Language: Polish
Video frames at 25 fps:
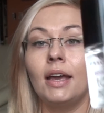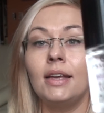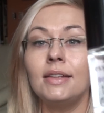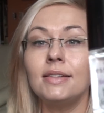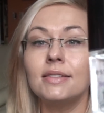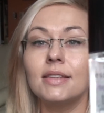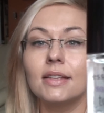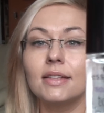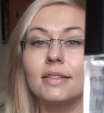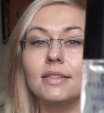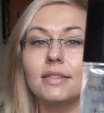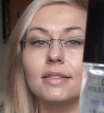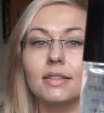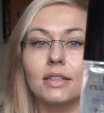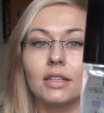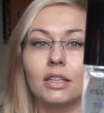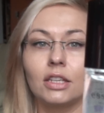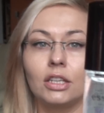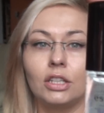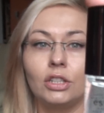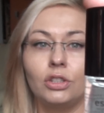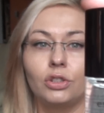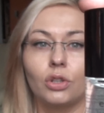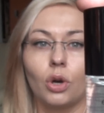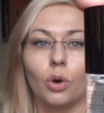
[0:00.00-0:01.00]
Essence
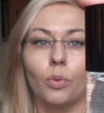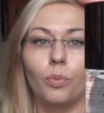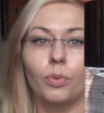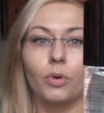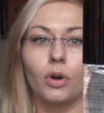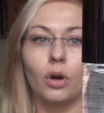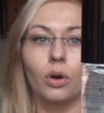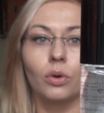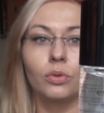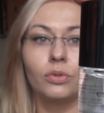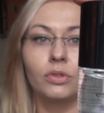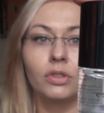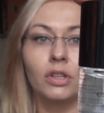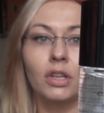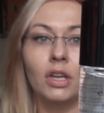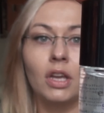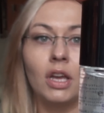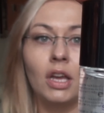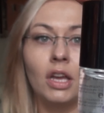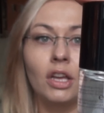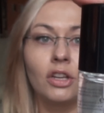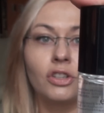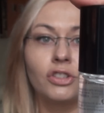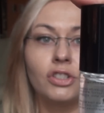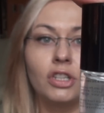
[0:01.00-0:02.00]
i Top Coat,
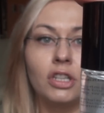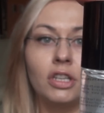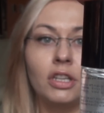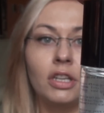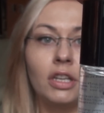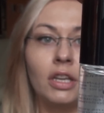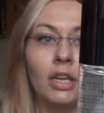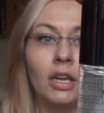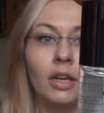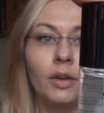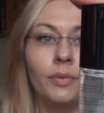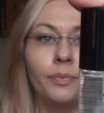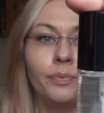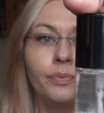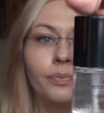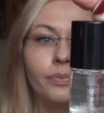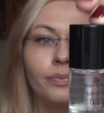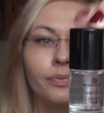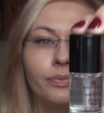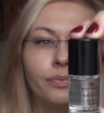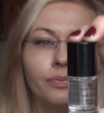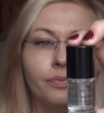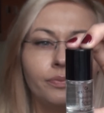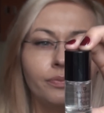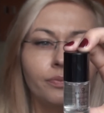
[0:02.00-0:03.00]
czyli
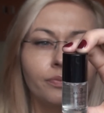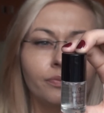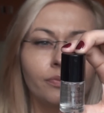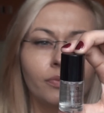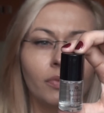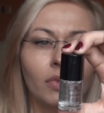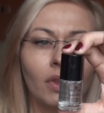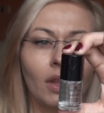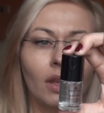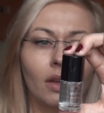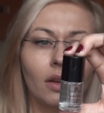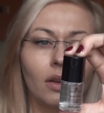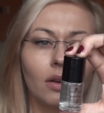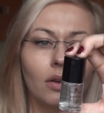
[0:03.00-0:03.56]
mm,